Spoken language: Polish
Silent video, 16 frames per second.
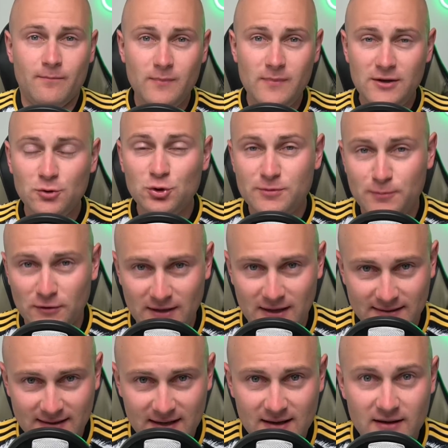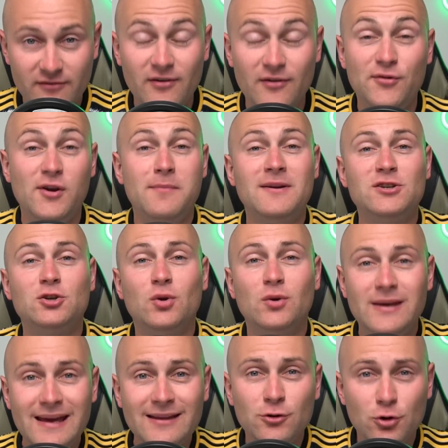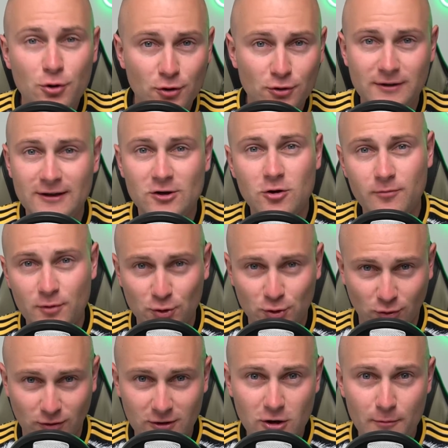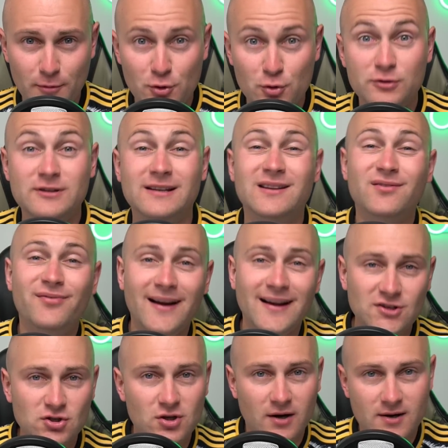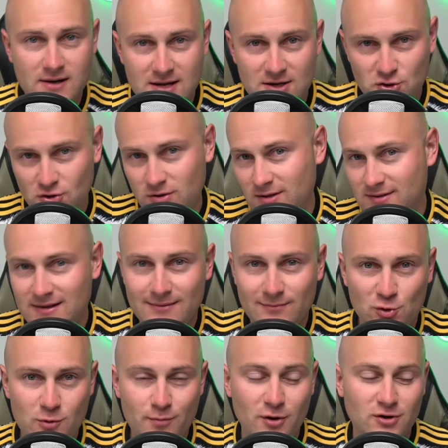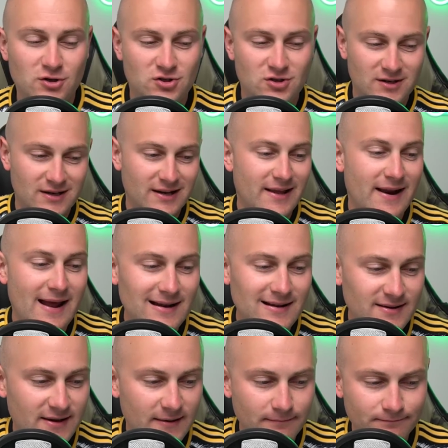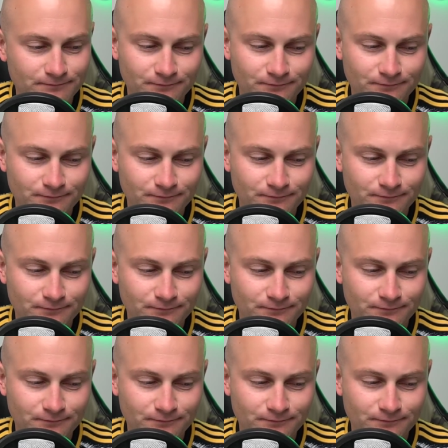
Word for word: minus podatek we freebecie do jednokrotnego obrotu, tylko po kursie 2,14 na całym kuponie, czyli generalnie